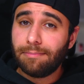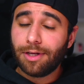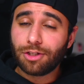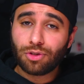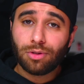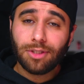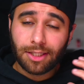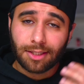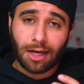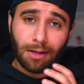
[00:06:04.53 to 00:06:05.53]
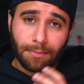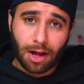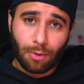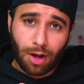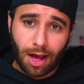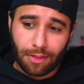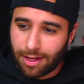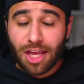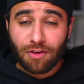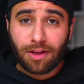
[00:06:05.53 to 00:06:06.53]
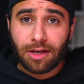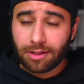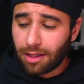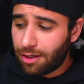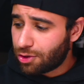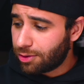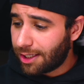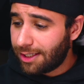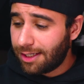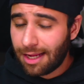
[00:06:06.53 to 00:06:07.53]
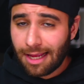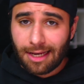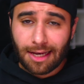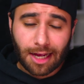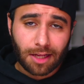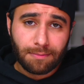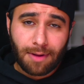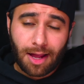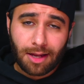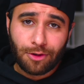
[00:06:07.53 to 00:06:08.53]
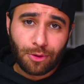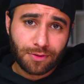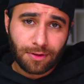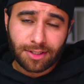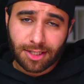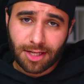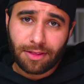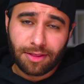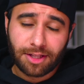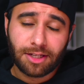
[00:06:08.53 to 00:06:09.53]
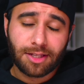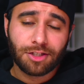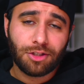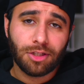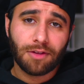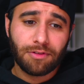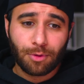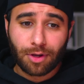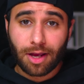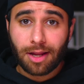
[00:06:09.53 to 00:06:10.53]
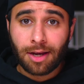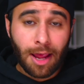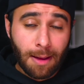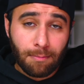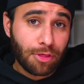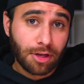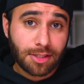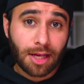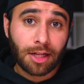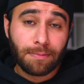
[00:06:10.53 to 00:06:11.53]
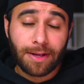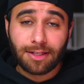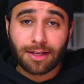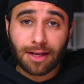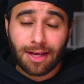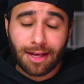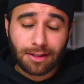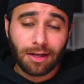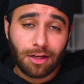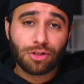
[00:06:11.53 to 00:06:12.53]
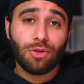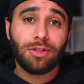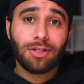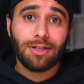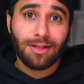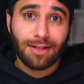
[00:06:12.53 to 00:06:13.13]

من الصوت اللي طلع المراوح هذه هي فعلا تطلع صوت قليل لكن مع النويز فلترز هذه اذا تحتاج تحطها في مكان مثل صاله بيتك تطلع صوت